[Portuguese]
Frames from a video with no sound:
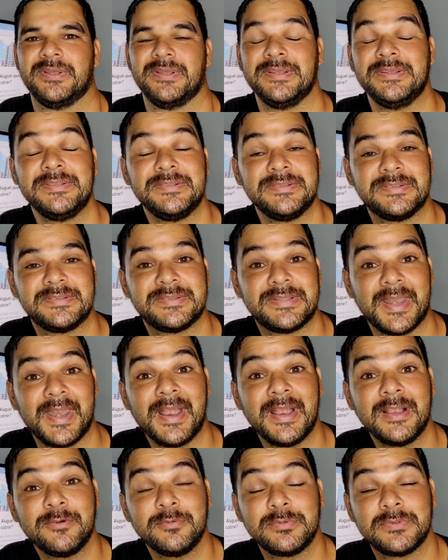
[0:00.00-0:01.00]

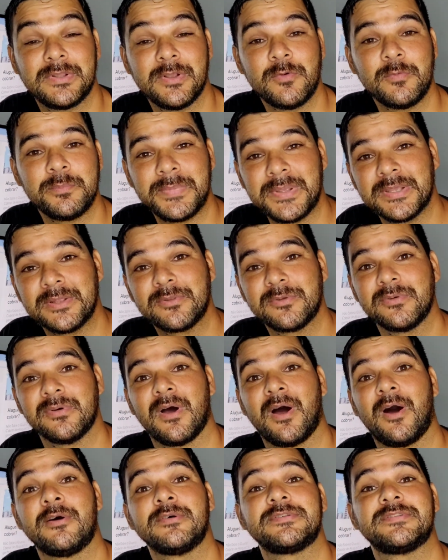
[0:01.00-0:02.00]
Entregue o teu medo
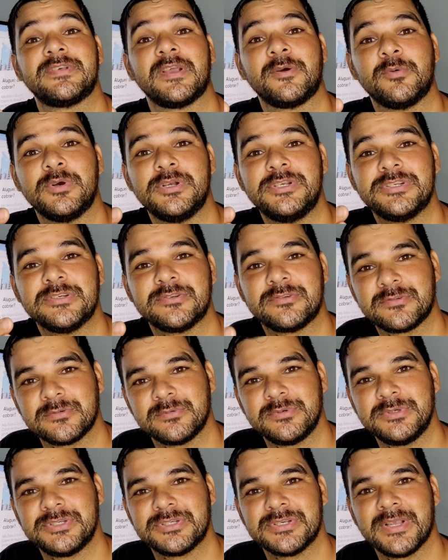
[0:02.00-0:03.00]
ao Senhor
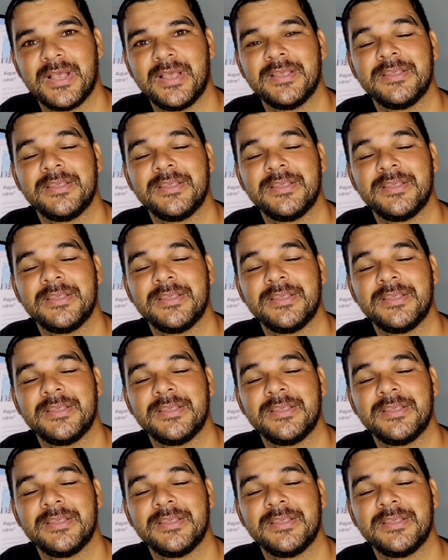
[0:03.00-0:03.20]
Jesus,